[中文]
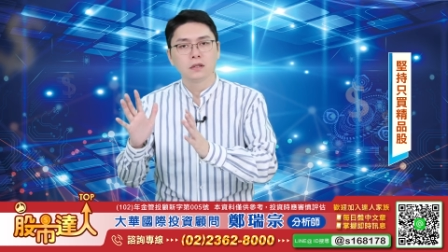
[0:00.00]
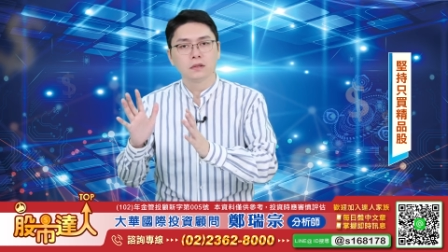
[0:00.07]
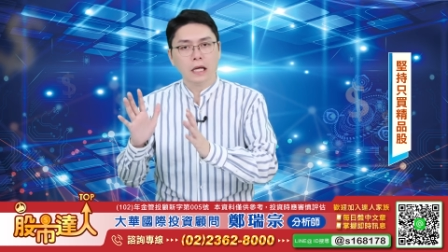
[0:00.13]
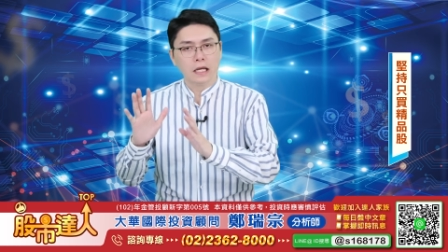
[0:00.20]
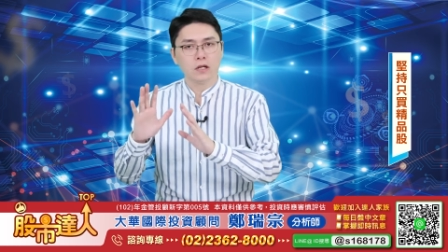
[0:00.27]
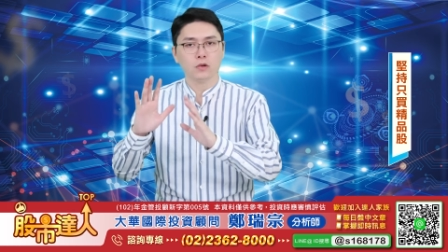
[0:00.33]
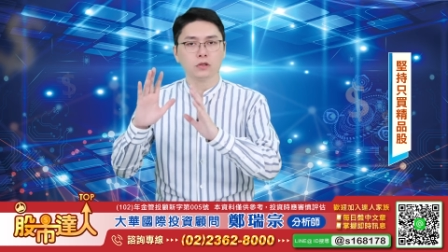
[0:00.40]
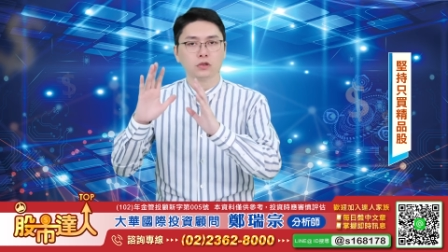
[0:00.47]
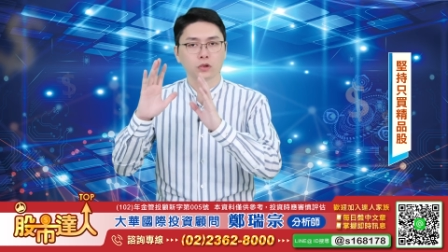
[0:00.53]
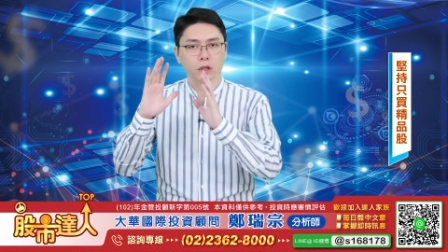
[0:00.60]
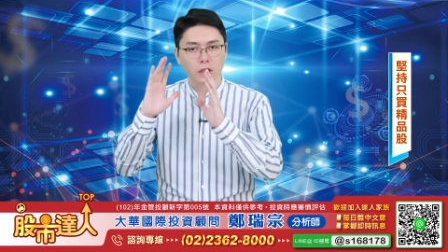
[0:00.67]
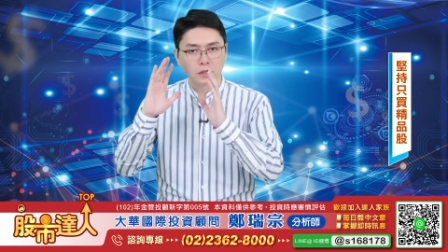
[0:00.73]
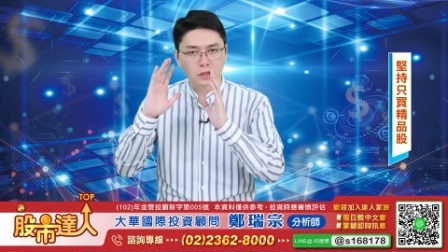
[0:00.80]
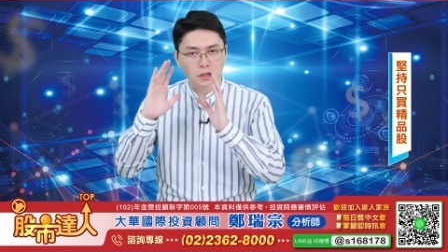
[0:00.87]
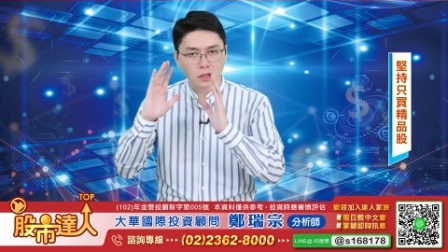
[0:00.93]
但因为水
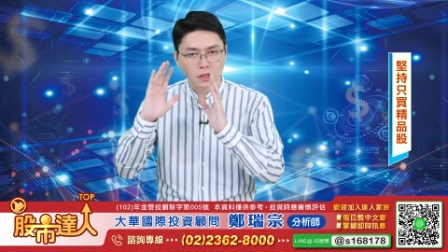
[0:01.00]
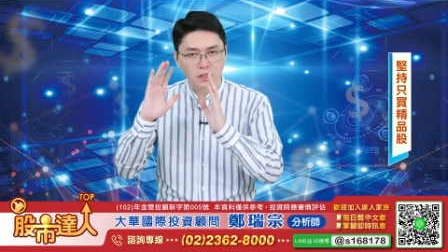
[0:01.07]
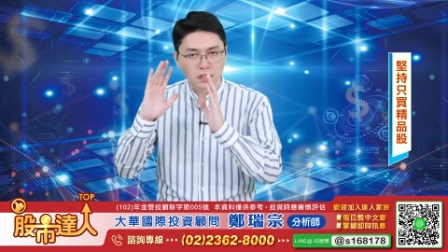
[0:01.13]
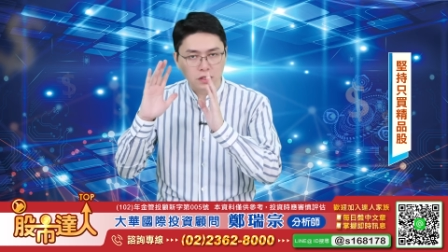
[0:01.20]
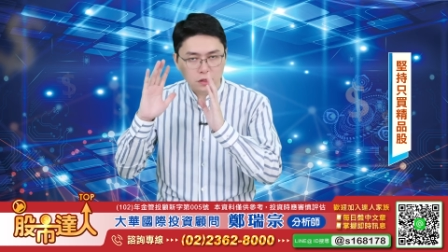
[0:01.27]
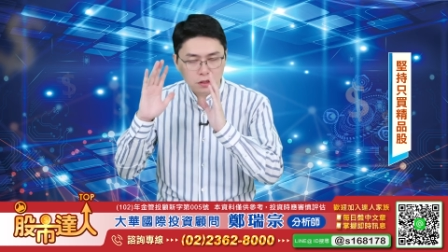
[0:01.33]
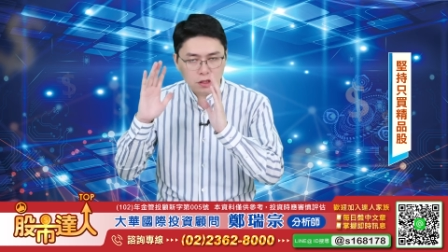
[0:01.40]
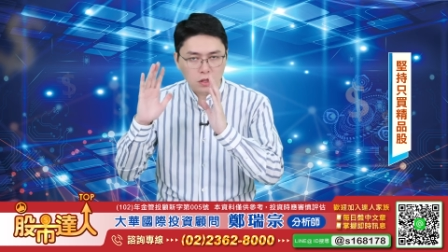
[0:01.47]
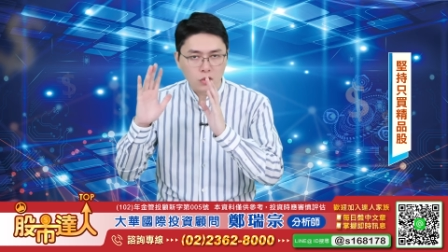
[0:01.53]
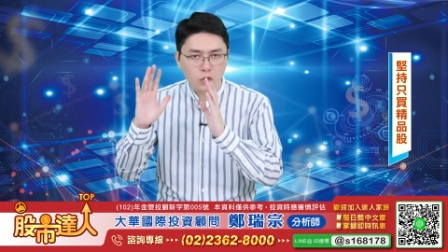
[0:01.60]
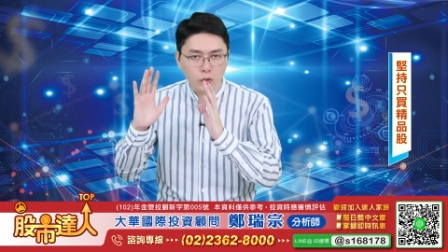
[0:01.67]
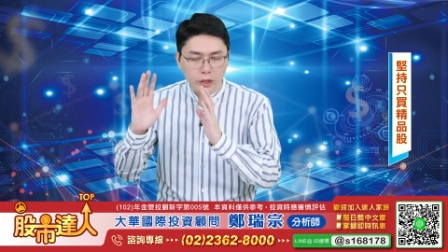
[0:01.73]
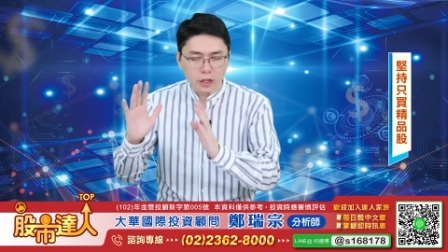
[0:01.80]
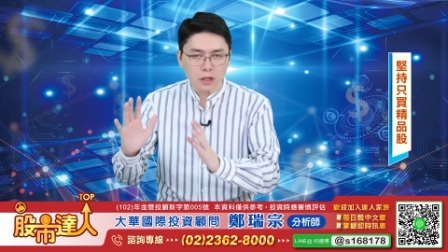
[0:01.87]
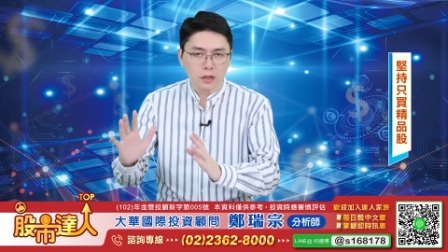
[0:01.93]
冷是一个新的
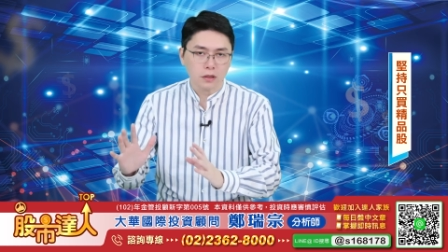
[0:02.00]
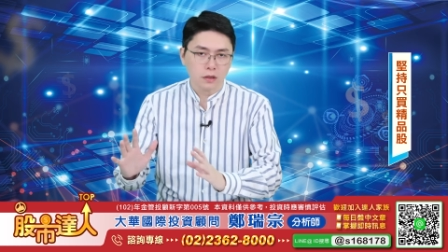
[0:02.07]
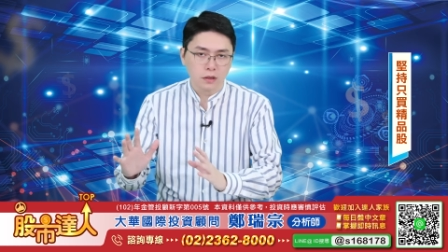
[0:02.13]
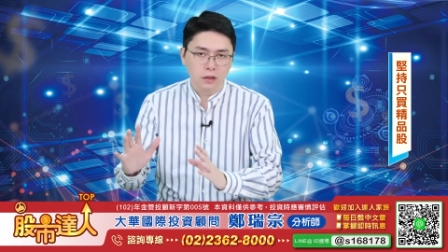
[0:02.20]
规格，